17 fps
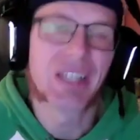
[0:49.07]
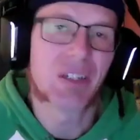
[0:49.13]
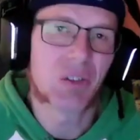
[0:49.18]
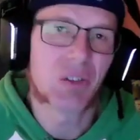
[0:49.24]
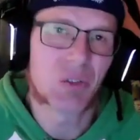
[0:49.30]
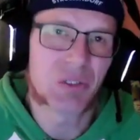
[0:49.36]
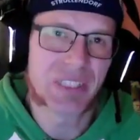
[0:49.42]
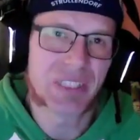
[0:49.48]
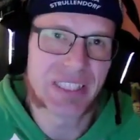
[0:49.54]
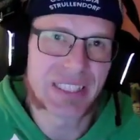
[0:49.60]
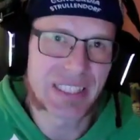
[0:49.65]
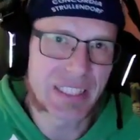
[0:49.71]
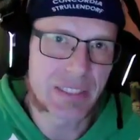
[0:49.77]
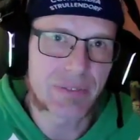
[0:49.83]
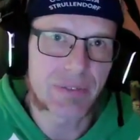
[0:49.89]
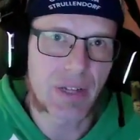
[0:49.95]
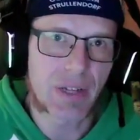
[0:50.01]
Und die
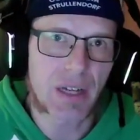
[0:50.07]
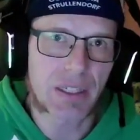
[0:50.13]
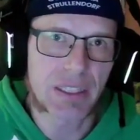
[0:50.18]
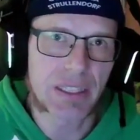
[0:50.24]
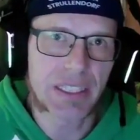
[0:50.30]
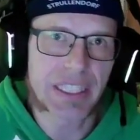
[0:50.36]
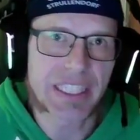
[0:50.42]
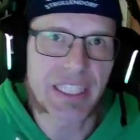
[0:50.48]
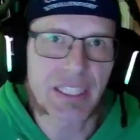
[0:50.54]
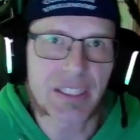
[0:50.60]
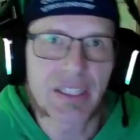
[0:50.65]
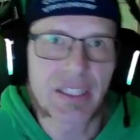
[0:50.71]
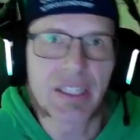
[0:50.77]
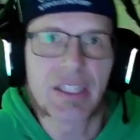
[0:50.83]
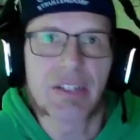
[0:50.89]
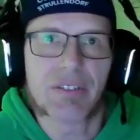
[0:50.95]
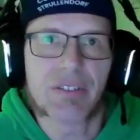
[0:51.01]
dritte Frage ist
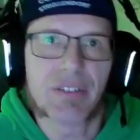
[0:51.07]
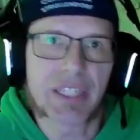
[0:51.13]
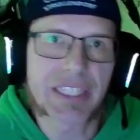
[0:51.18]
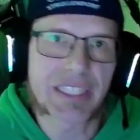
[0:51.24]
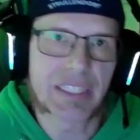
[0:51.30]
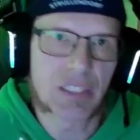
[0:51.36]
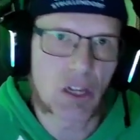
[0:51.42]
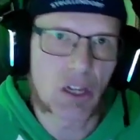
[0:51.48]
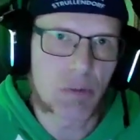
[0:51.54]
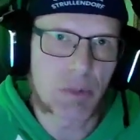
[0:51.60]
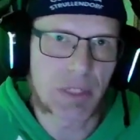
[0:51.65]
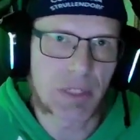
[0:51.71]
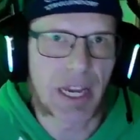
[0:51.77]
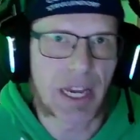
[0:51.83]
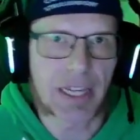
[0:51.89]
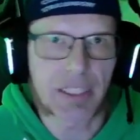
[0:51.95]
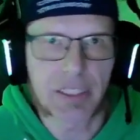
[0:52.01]
dann, was genau man
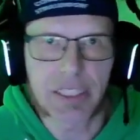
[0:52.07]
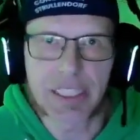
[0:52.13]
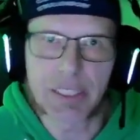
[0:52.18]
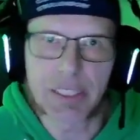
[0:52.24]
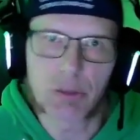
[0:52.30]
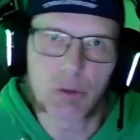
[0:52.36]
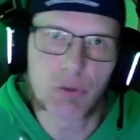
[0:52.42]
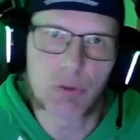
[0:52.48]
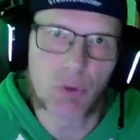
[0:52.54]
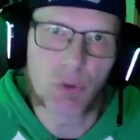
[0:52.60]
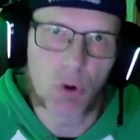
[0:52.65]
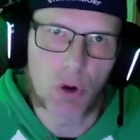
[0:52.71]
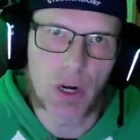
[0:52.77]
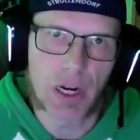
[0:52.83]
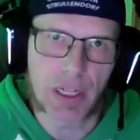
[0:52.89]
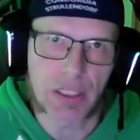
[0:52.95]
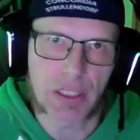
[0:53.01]
eigentlich so
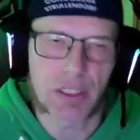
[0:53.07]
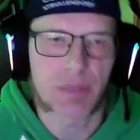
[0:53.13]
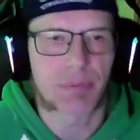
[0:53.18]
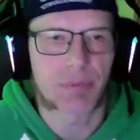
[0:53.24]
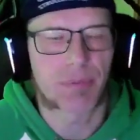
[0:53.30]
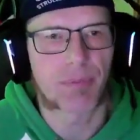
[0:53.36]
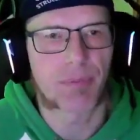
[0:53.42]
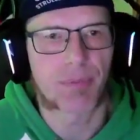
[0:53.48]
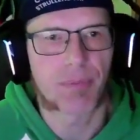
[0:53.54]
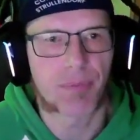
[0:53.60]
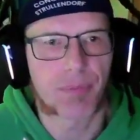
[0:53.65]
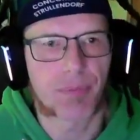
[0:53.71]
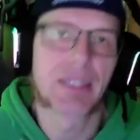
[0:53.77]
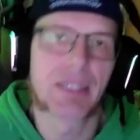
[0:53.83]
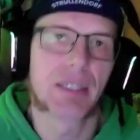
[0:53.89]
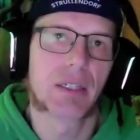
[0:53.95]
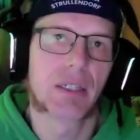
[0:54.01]
vorhat.
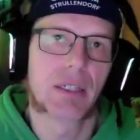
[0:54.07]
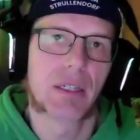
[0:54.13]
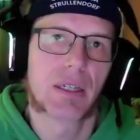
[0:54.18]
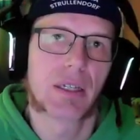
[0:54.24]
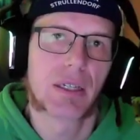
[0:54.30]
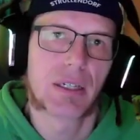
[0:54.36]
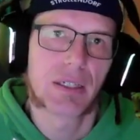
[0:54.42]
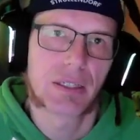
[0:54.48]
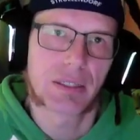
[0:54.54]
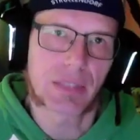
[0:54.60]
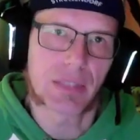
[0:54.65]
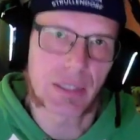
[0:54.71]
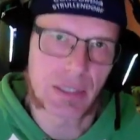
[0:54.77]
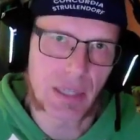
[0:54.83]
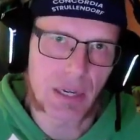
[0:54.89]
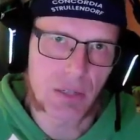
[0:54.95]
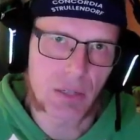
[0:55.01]

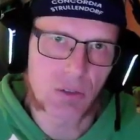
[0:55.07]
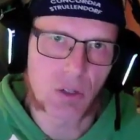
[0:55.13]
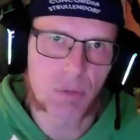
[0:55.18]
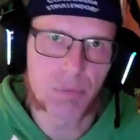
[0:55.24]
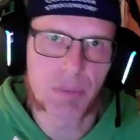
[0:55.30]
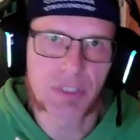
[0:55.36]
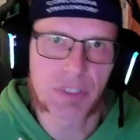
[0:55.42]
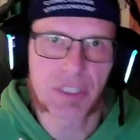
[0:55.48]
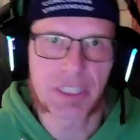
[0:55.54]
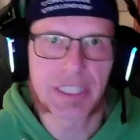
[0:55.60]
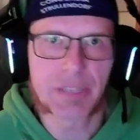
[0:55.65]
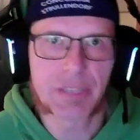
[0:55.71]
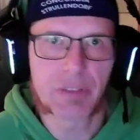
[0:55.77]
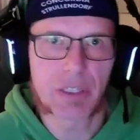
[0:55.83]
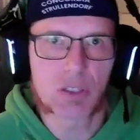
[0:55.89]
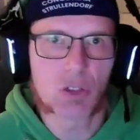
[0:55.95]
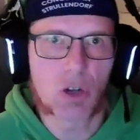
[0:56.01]
Danach kommt man dann zu
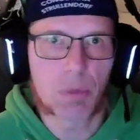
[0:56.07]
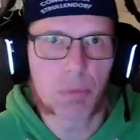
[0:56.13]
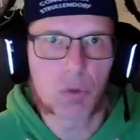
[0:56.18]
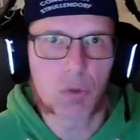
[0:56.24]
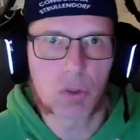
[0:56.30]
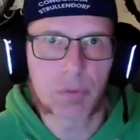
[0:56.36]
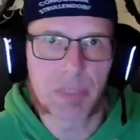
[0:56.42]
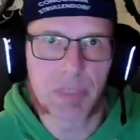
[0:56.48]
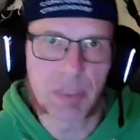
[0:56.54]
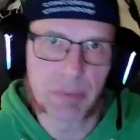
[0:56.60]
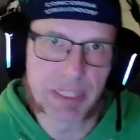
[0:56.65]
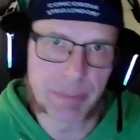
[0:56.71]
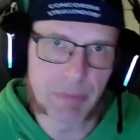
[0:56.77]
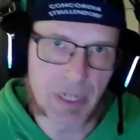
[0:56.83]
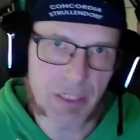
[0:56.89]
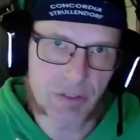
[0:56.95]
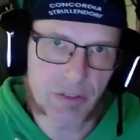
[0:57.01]
der Kopplung mit dem
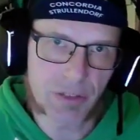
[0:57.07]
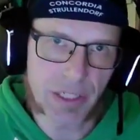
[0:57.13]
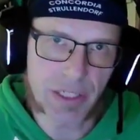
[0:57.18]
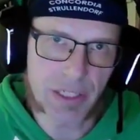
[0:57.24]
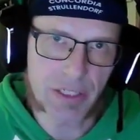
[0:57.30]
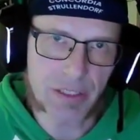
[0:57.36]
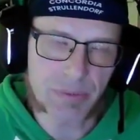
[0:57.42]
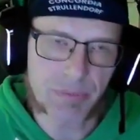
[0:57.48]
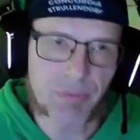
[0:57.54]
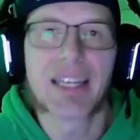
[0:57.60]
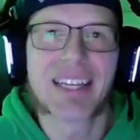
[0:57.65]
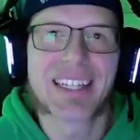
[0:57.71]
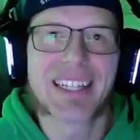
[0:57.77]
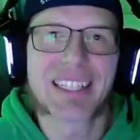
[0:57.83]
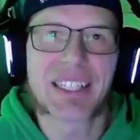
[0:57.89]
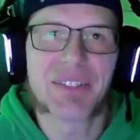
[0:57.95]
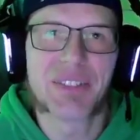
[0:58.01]
Smart Trainer
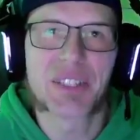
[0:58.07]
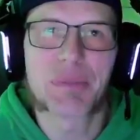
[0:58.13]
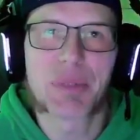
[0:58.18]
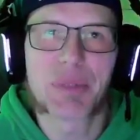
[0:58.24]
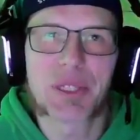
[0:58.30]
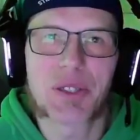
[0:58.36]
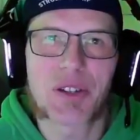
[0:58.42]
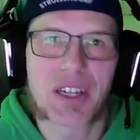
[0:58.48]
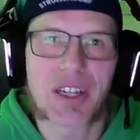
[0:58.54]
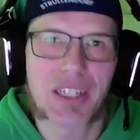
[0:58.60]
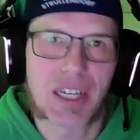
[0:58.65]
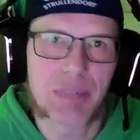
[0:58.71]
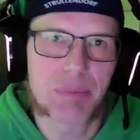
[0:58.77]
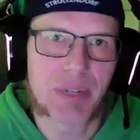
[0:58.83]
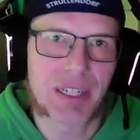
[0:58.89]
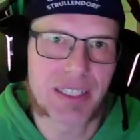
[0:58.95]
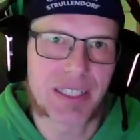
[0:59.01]
da wird man noch an
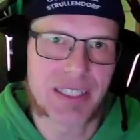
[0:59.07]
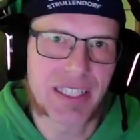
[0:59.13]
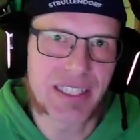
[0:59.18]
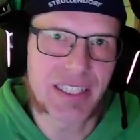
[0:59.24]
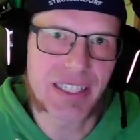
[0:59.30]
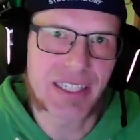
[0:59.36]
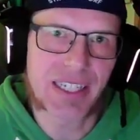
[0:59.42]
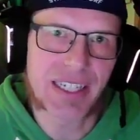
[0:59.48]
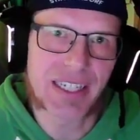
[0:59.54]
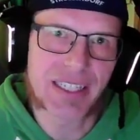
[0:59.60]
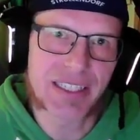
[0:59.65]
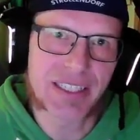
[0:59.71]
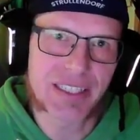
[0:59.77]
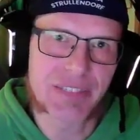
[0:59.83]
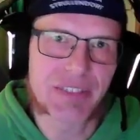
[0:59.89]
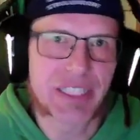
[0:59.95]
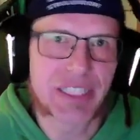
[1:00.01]
ein paar Dinge
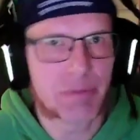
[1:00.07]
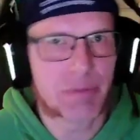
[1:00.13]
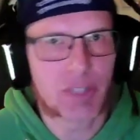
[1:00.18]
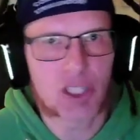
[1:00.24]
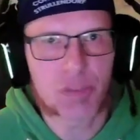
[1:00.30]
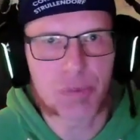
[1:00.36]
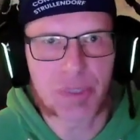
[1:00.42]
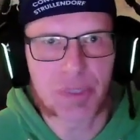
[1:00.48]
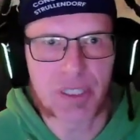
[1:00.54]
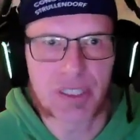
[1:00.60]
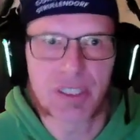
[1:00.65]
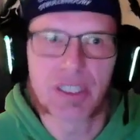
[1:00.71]
erinnert, wie zum Beispiel,